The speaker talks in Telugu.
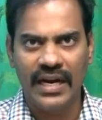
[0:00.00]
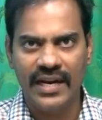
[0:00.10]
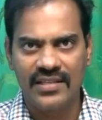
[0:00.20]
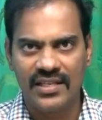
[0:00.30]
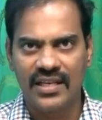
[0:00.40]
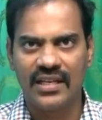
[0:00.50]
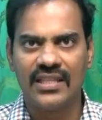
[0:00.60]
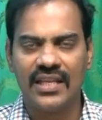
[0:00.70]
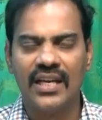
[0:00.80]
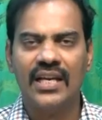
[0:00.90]
గైడెన్స్
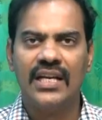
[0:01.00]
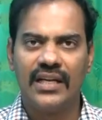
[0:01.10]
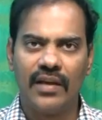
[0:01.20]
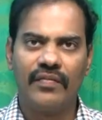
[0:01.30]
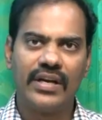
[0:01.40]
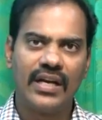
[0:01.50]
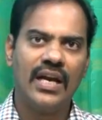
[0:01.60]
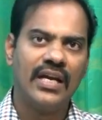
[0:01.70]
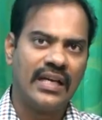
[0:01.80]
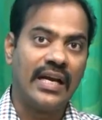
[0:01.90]
చేసినట్లయితే డెఫినెట్గా
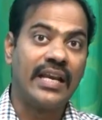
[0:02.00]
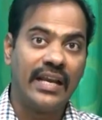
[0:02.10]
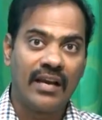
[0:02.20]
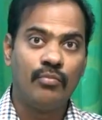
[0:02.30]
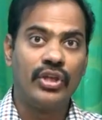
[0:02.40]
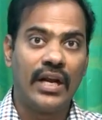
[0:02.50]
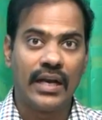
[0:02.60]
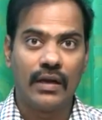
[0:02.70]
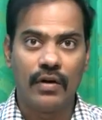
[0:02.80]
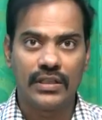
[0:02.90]
కంట్రీ ఇంకా
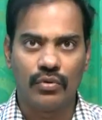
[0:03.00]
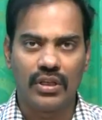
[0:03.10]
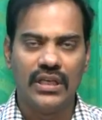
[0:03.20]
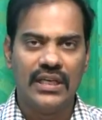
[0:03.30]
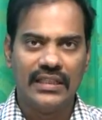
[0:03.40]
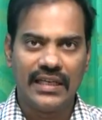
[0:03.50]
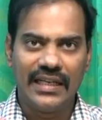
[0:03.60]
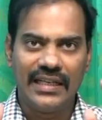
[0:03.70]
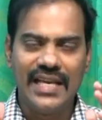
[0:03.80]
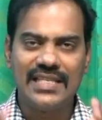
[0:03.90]
ముందుకెళ్ళడానికి అవకాశం ఉంటుంది
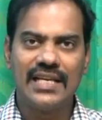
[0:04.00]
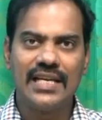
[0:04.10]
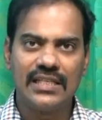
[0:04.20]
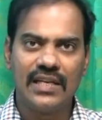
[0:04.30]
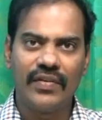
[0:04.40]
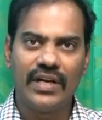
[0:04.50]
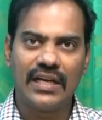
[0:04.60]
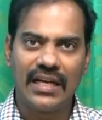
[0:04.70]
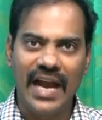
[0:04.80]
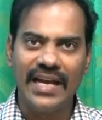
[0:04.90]
ఎందుకంటే టీచింగ్ ఈజ్
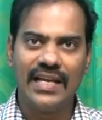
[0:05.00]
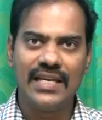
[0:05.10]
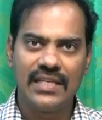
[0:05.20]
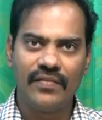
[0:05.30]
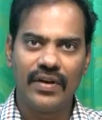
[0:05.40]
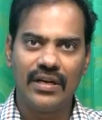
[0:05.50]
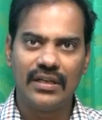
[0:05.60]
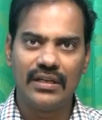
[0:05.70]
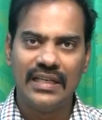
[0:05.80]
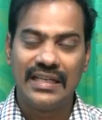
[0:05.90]
డిఫరెంట్ గైడింగ్ ఈజ్
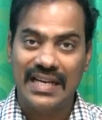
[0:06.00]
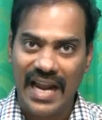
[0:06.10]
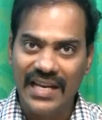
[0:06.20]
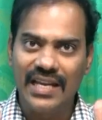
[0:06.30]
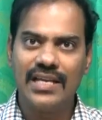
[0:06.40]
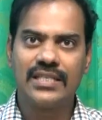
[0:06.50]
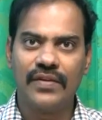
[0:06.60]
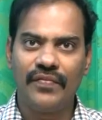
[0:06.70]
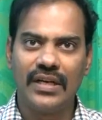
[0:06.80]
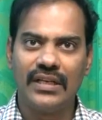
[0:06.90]
డిఫరెంట్ ట్రైనింగ్ ఈజ్
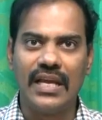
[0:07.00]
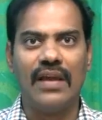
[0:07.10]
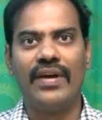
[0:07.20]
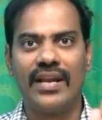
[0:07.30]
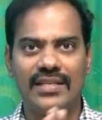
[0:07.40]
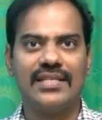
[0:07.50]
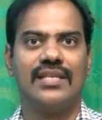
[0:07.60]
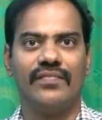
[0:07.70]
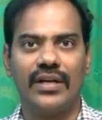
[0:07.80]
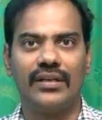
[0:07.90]
డిఫరెంట్ అవేర్నెస్ ఈజ్
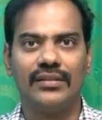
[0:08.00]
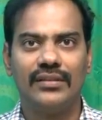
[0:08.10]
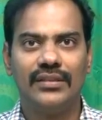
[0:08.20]
డిఫరెంట్